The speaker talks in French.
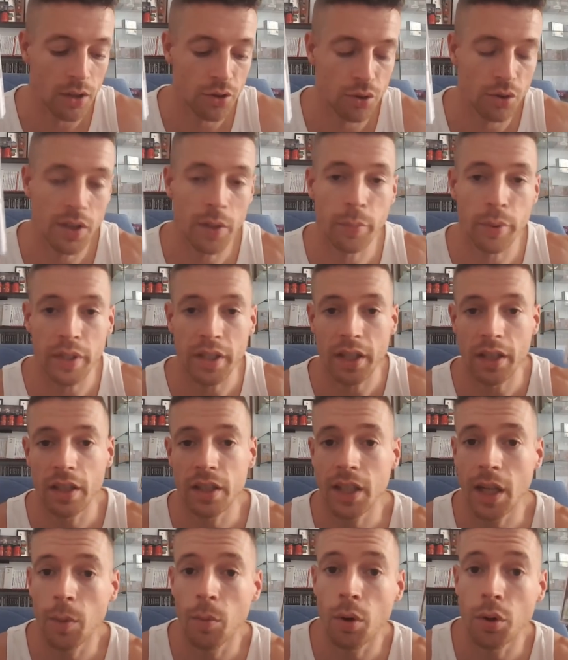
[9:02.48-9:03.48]
j'en ai pris
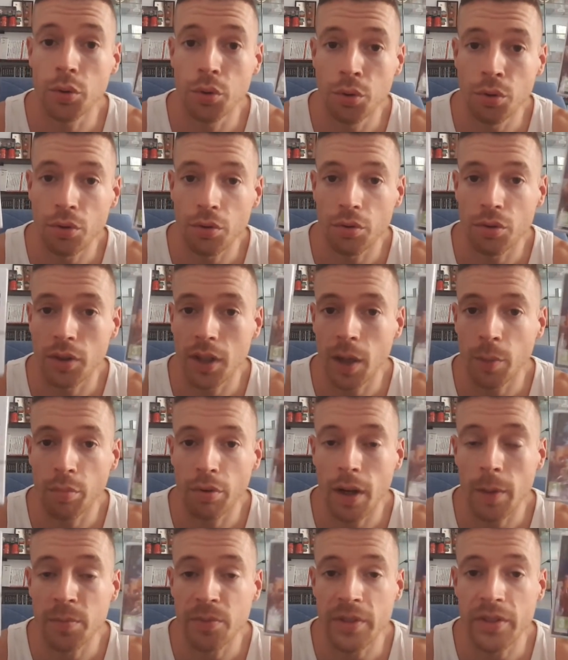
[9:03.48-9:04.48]
également deux, une à un
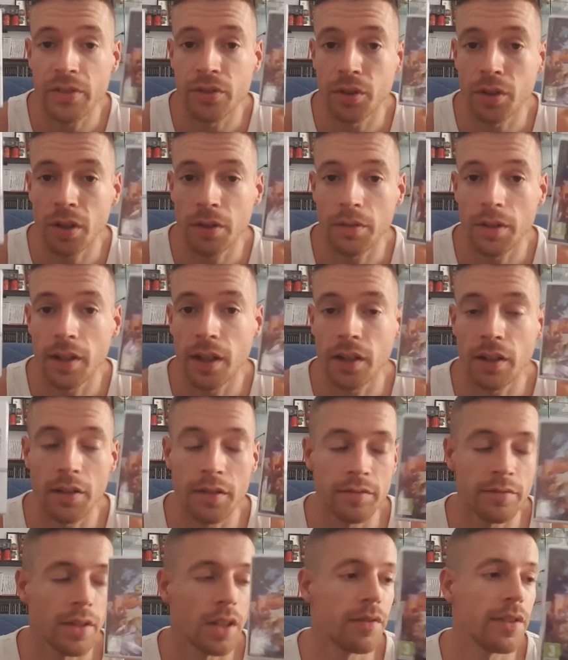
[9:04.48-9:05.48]
pour la petite sœur,
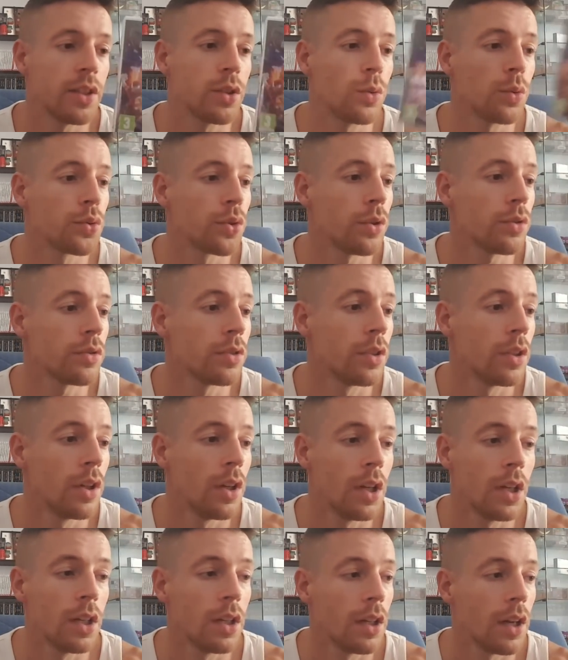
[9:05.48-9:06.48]
voilà, elle va être contente.
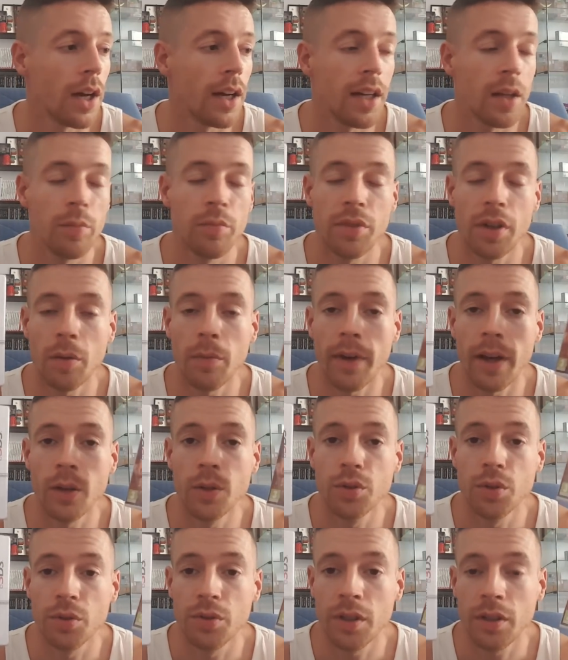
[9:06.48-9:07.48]
Elle aime bien Mario
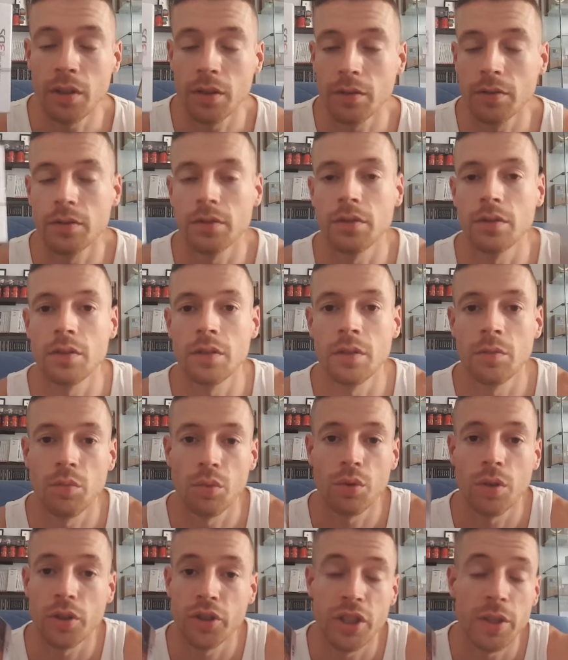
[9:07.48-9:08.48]
Sonic.
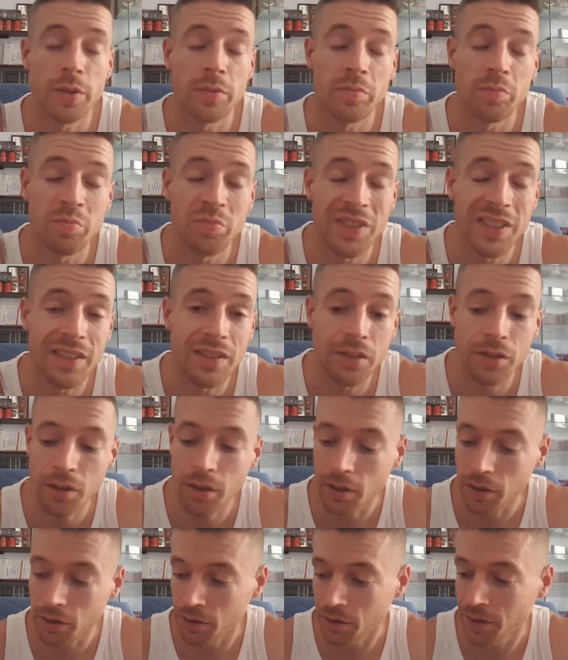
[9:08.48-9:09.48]
Bon, quand je dis petite
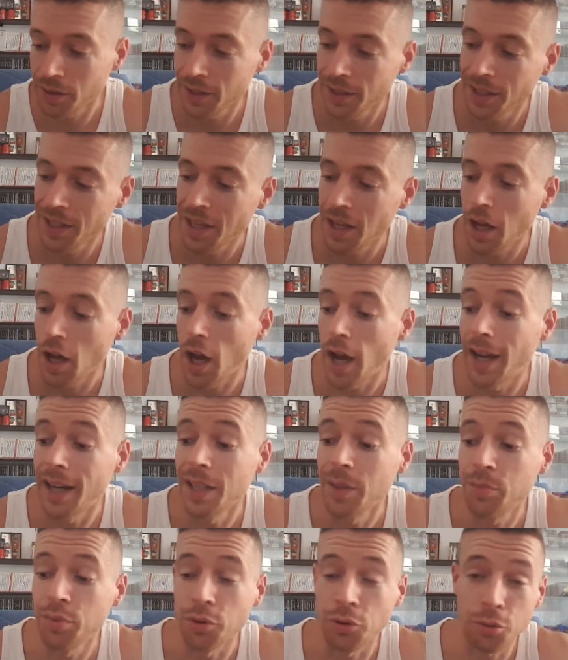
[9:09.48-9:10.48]
sœur, euh, elle
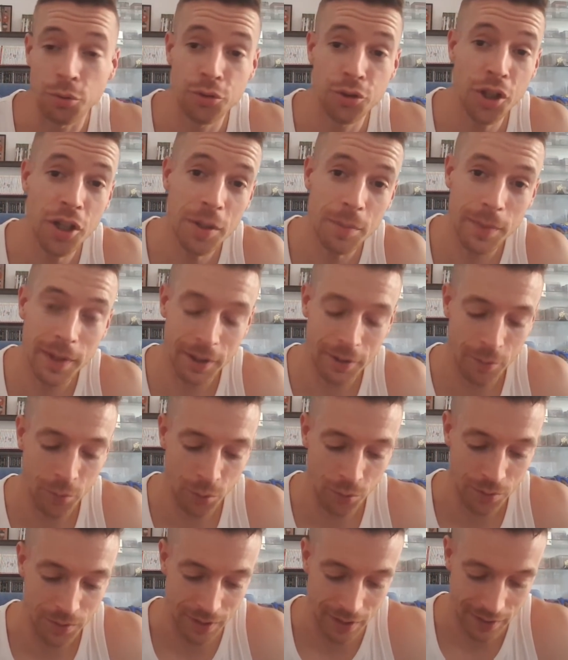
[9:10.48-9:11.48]
est plutôt jeune, mais
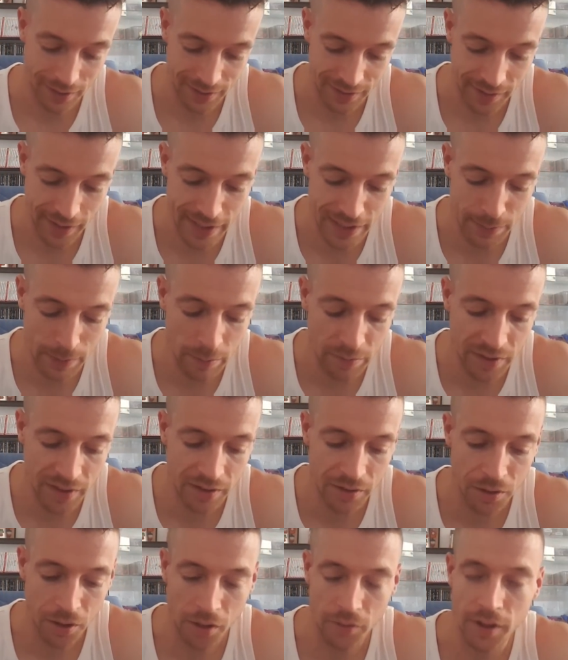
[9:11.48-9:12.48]
bon, ça reste ma petite
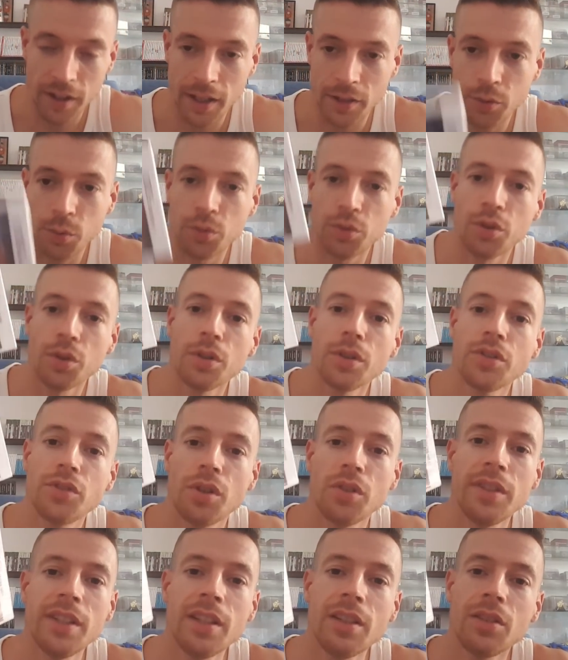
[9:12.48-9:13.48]
sœur, voilà. Donc euh,
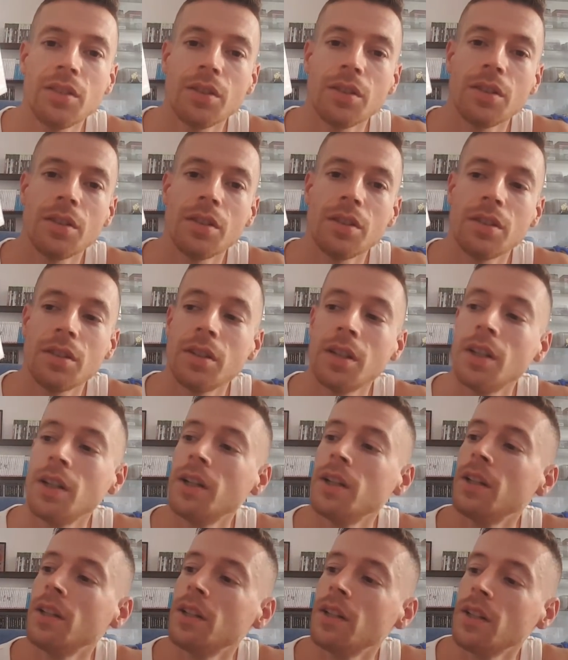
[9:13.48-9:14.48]
Sonic, euh,
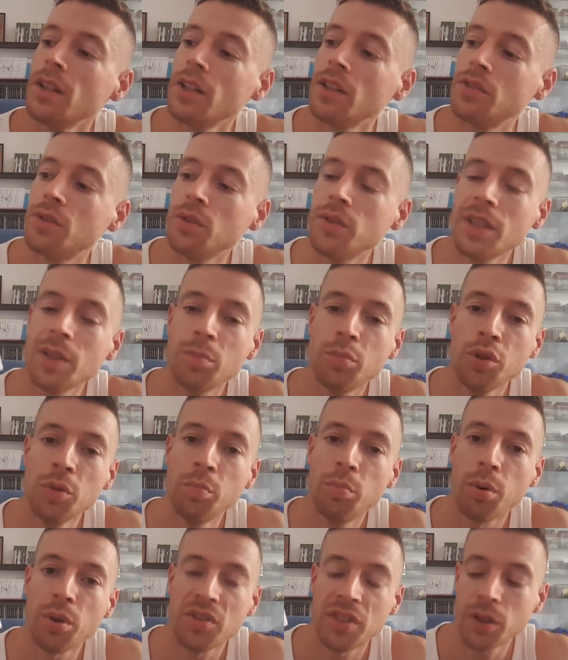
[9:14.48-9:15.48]
Sonic Boom
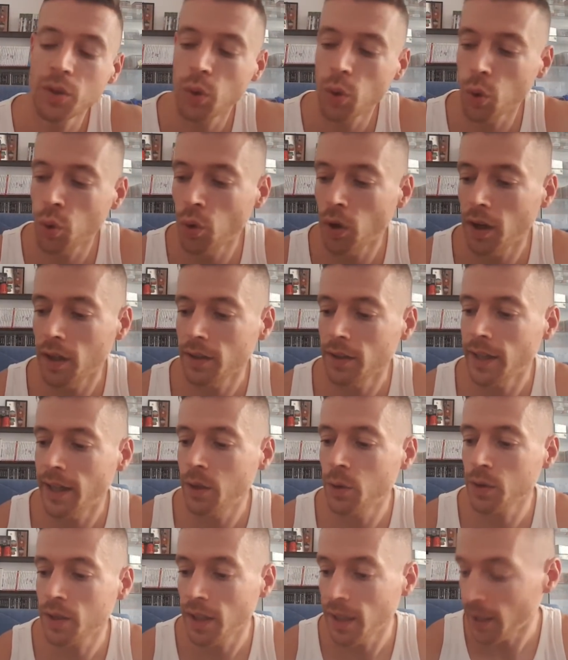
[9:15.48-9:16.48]
pour 5 euros à
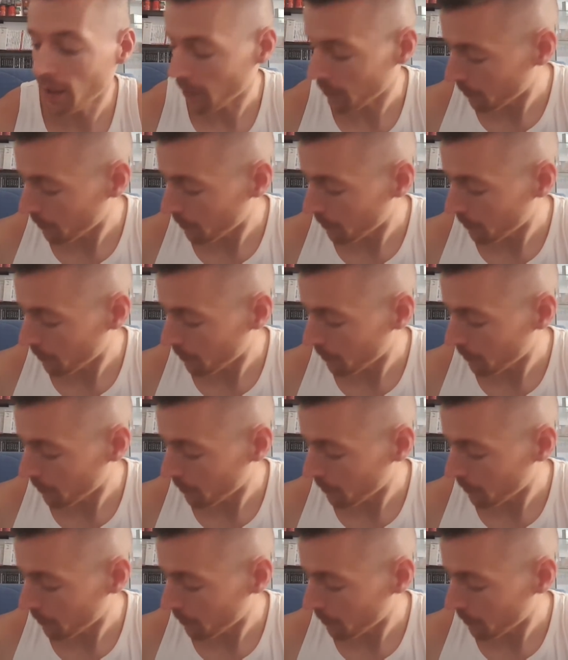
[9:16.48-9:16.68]
Leclerc.